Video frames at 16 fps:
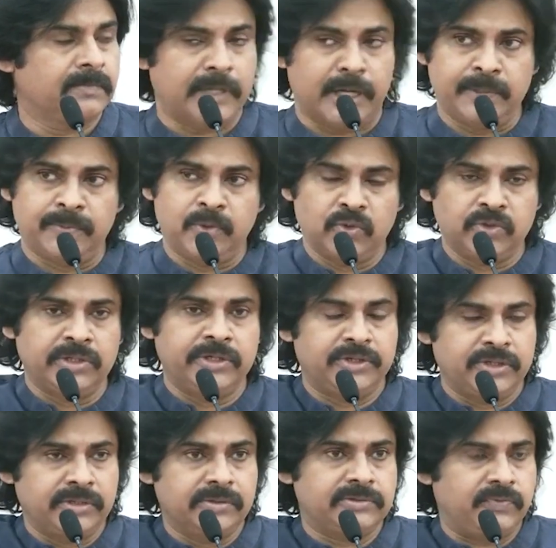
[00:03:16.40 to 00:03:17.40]
దారి పొడుగుతూ
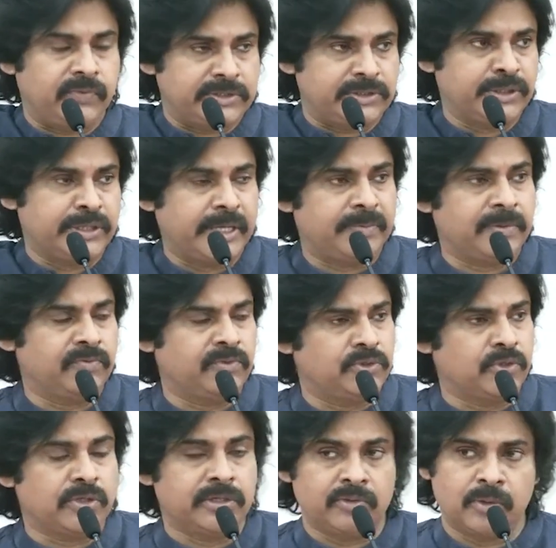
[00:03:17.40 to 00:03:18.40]
ఇంటర్వ్యూ ఫస్ట్ ఇయర్ అయిపోయిన
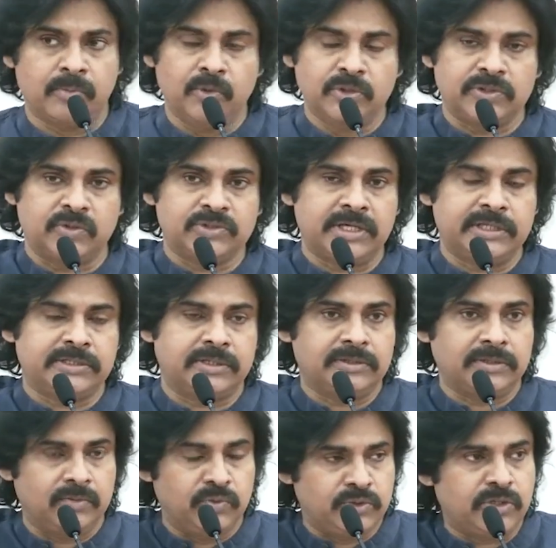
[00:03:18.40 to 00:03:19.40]
ఉద్యోగులు ఇంకో మూడు సంవత్సరాల
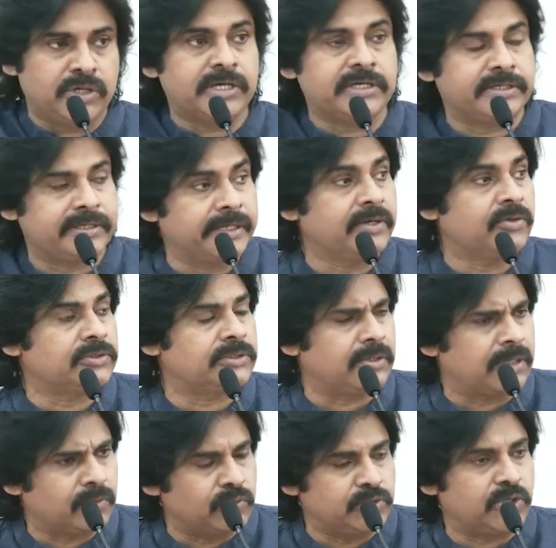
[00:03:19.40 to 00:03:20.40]
తర్వాత వాళ్ళు ఉద్యోగాలకు రెడీ అవుతారు
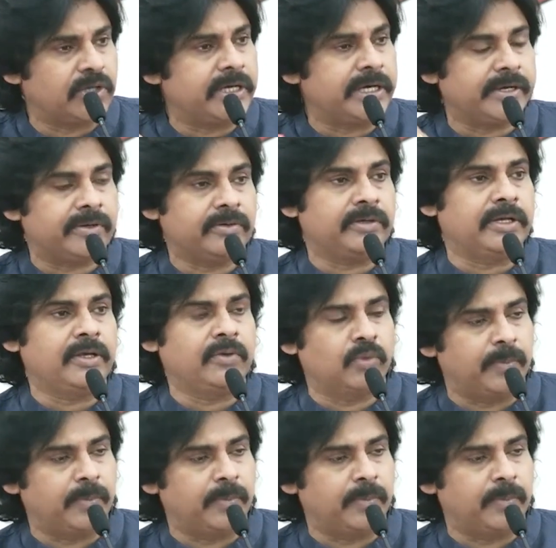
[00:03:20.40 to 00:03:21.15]
వాళ్ళకి ఉద్యోగాలు ఎక్కడ ఉన్నాయి